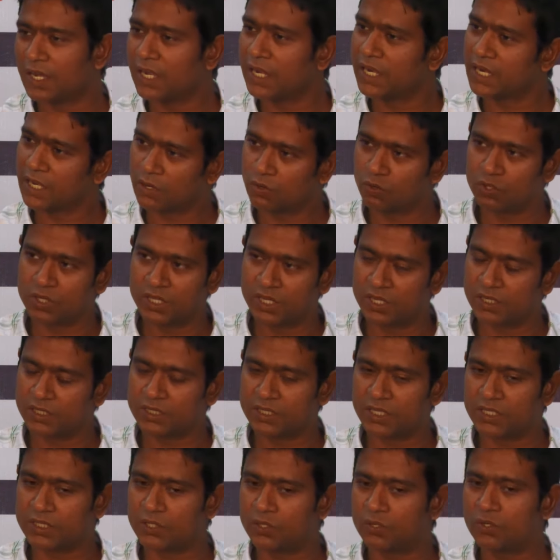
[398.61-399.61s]
অ্যাটাক করতে কি
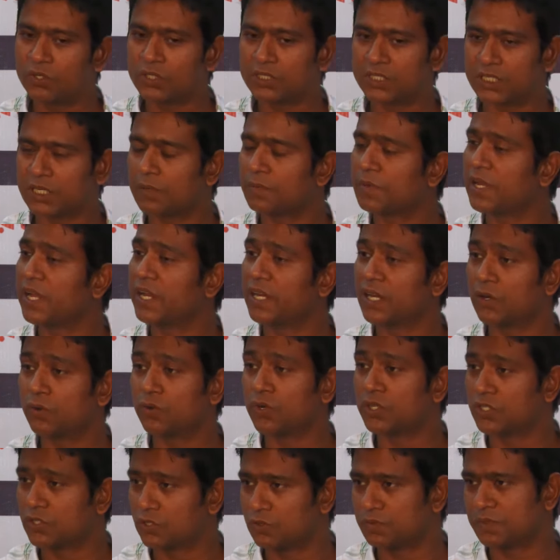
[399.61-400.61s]
চেয়েছিল সেটা আমরা হ্যান্ডেল
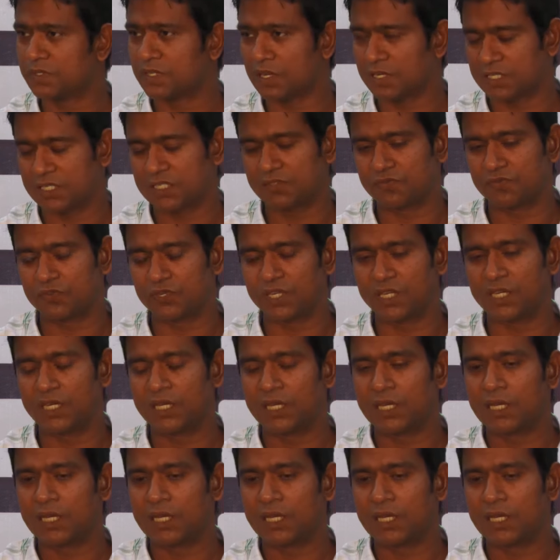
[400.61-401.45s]
করেছি খুব সাকসেসফুলি